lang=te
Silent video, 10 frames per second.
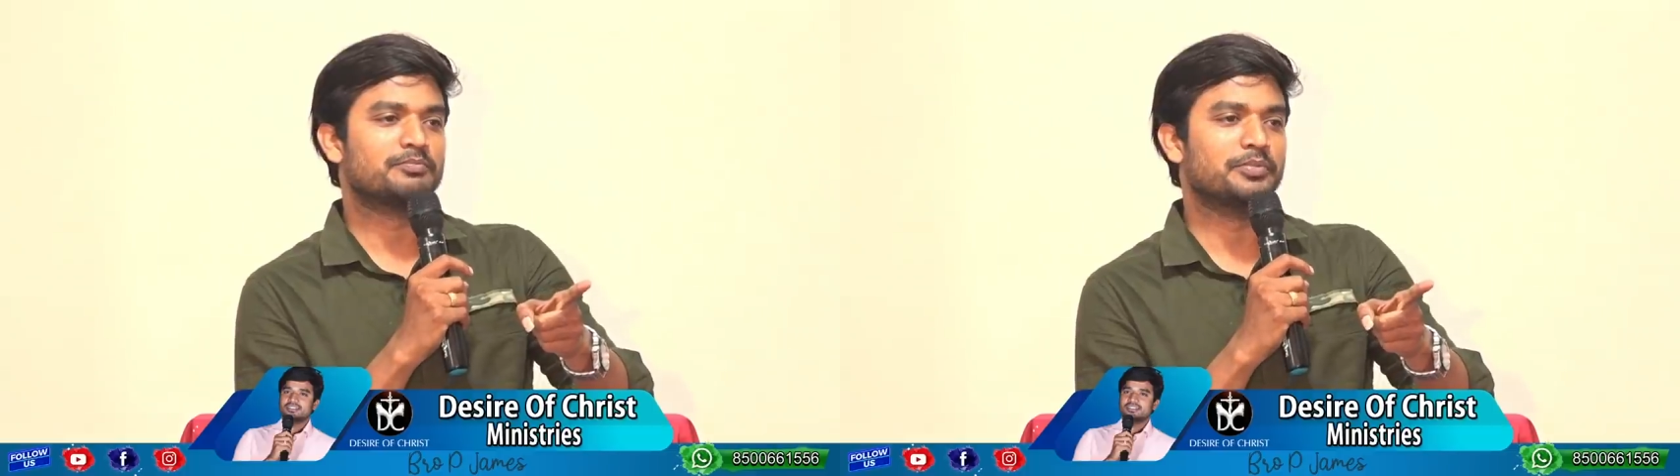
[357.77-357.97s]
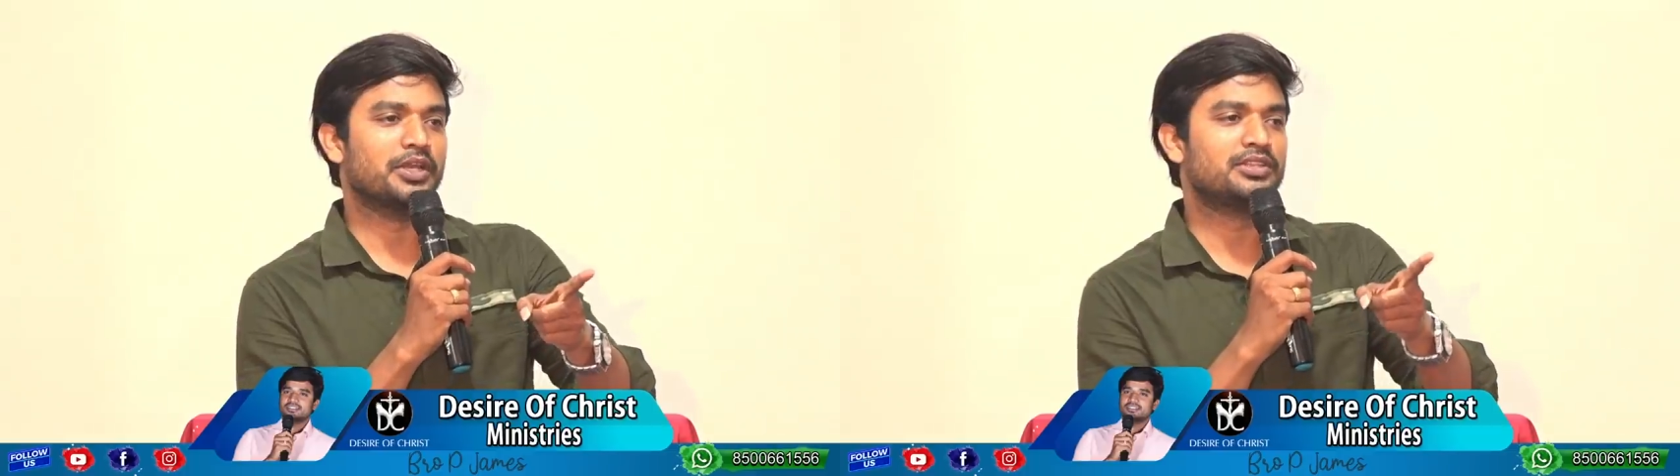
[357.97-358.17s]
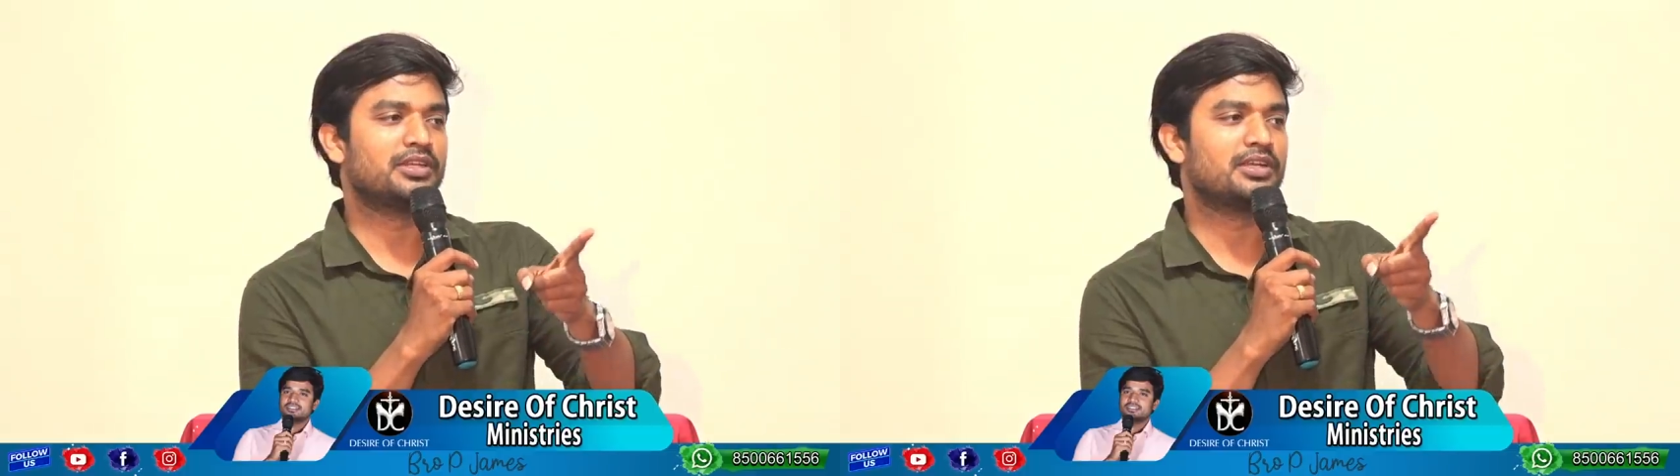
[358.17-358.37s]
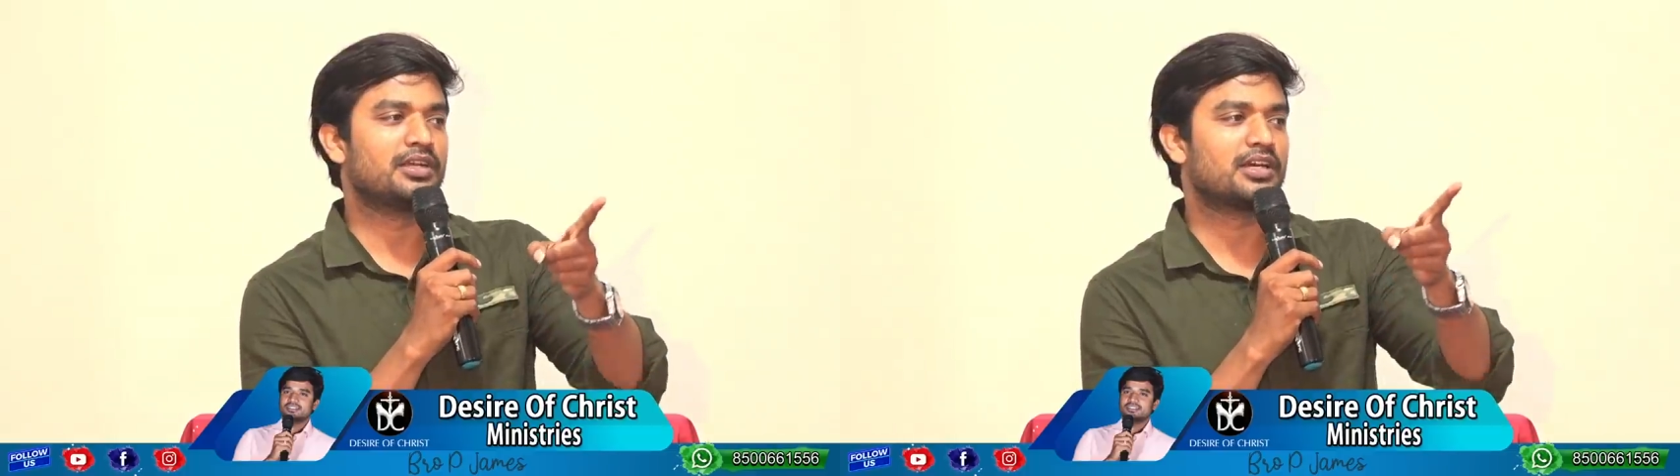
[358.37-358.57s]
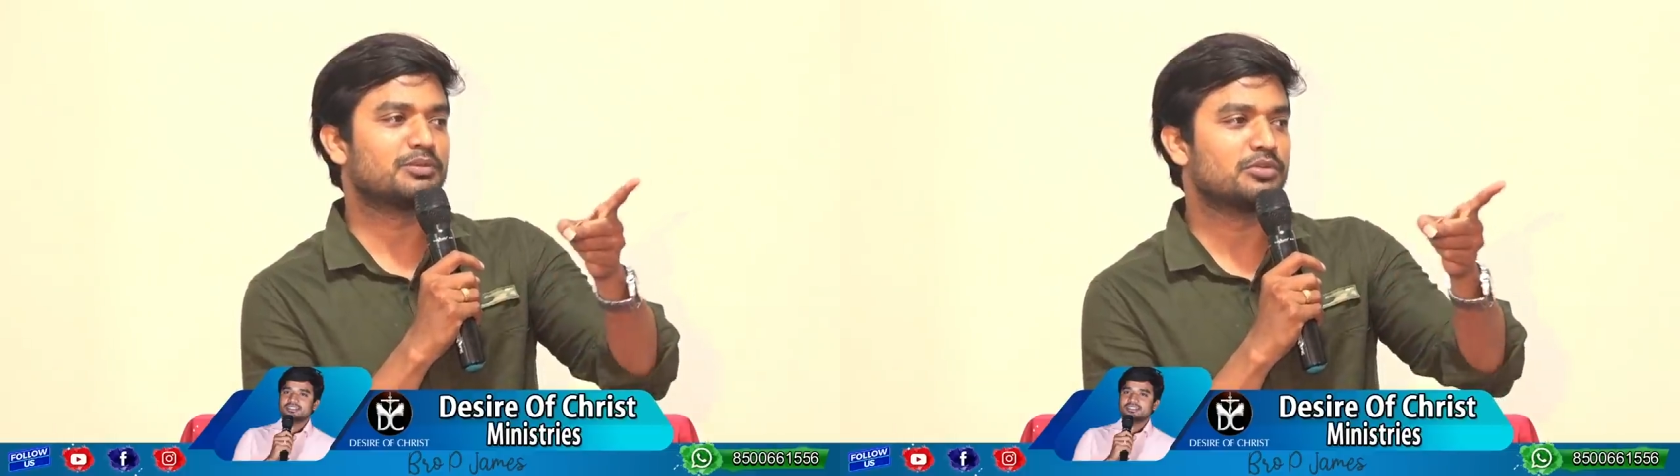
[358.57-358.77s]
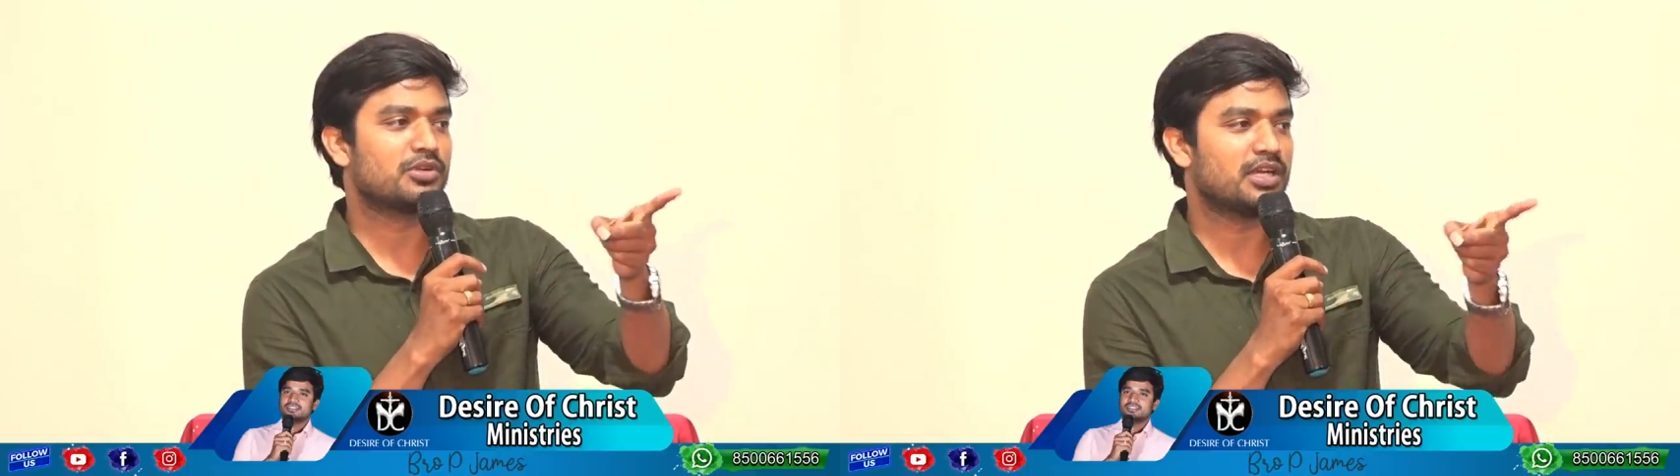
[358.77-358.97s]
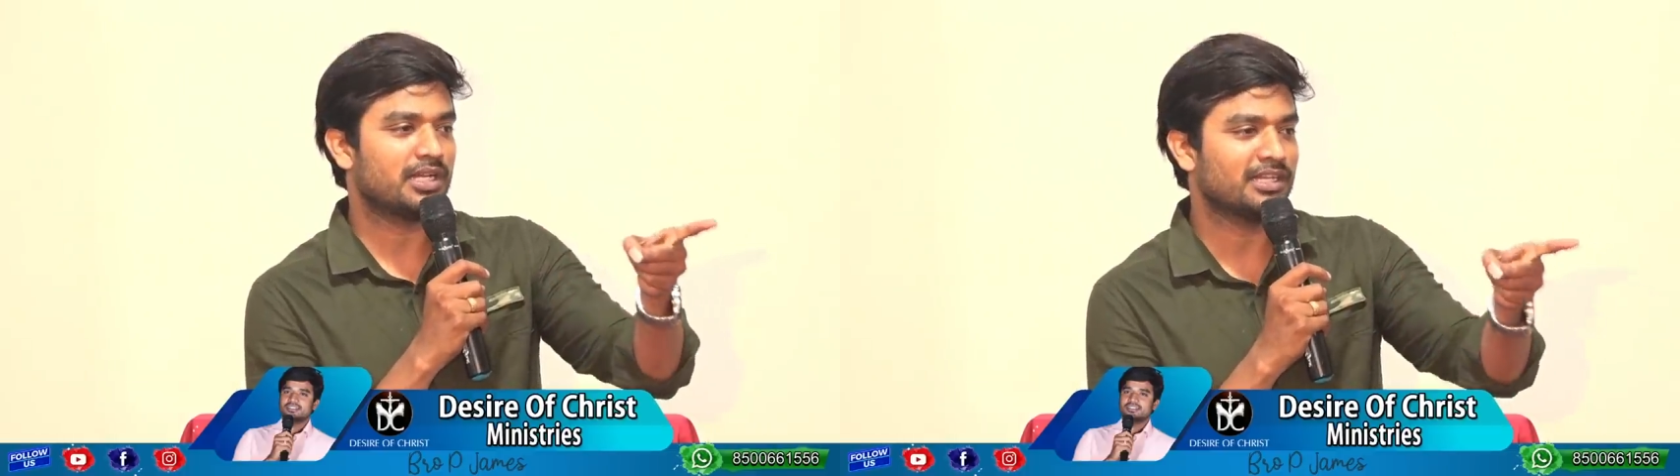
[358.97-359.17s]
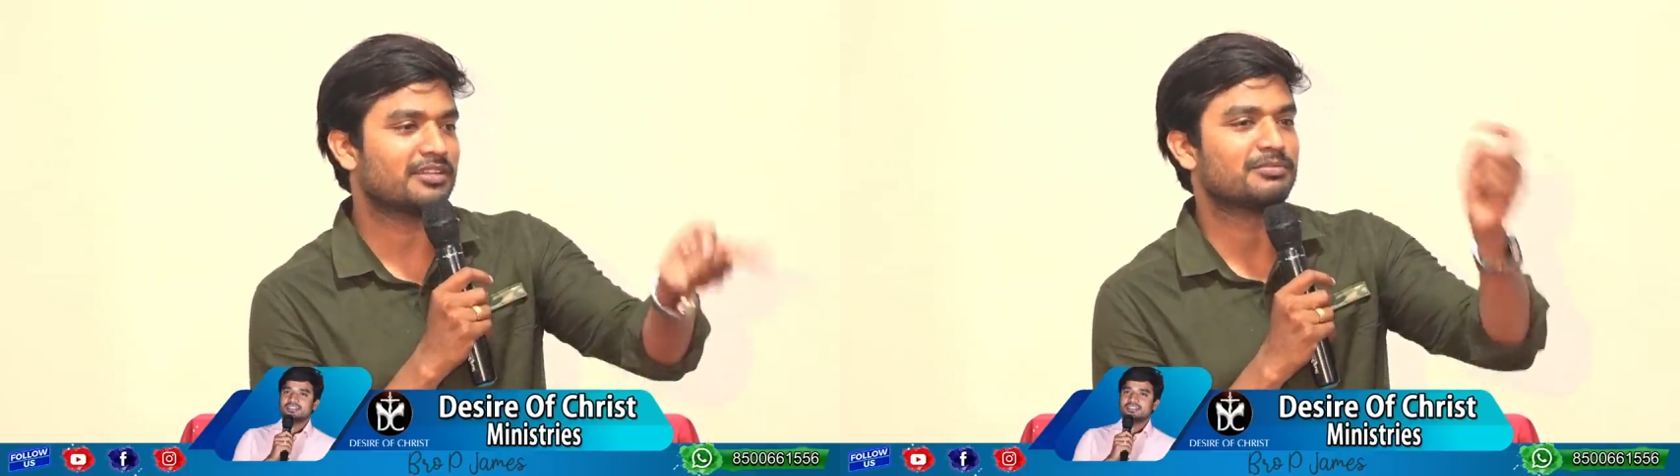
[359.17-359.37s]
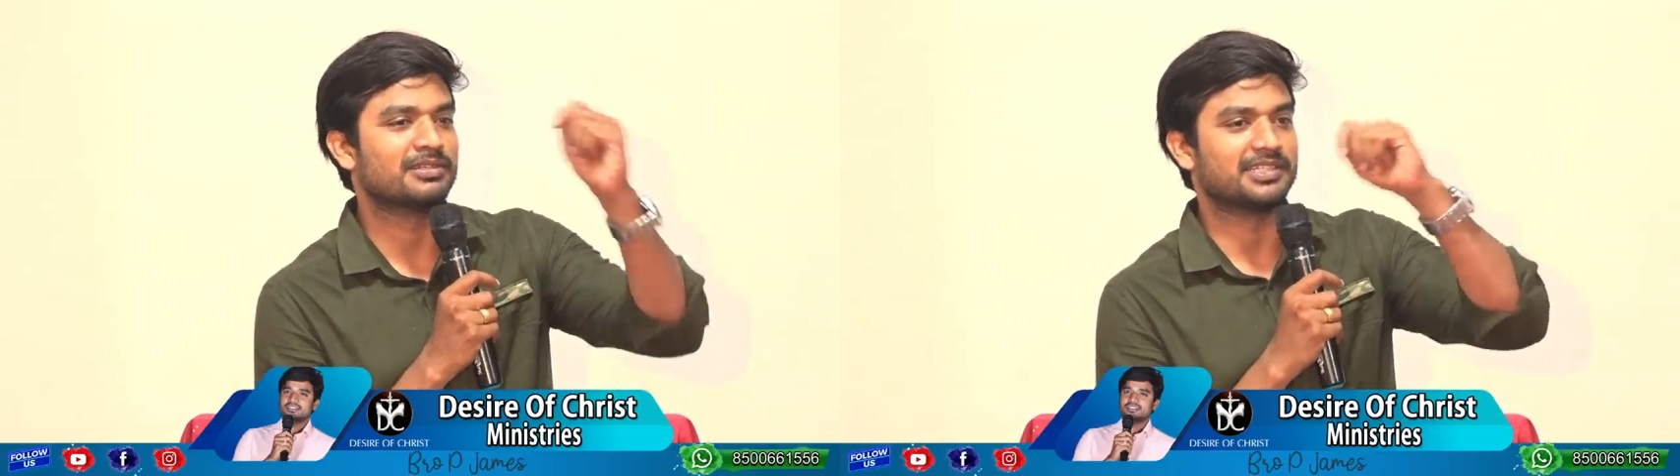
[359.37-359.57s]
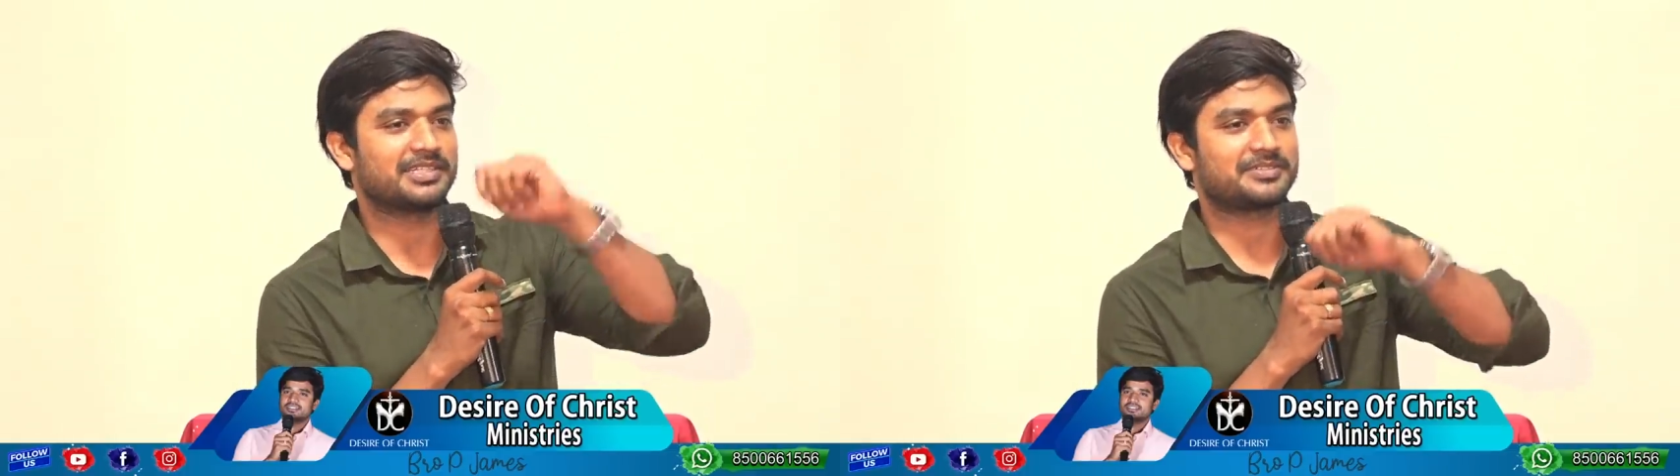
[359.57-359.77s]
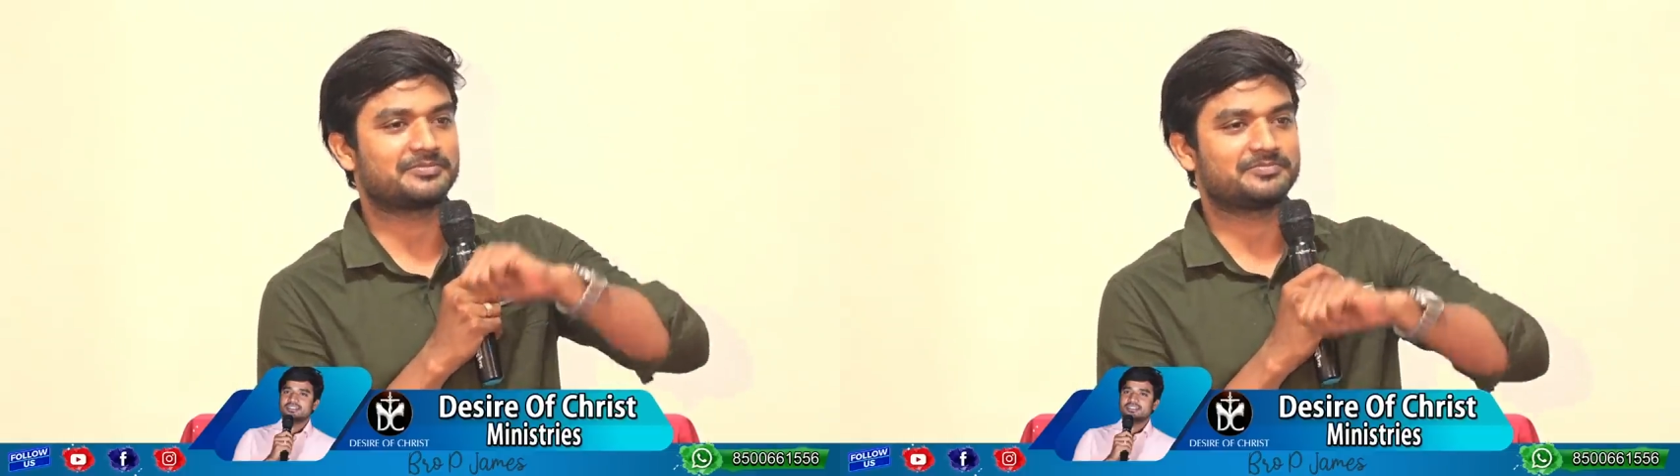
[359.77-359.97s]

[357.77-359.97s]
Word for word: పేతురు గారి ముంగిటి నిలబడ్డారు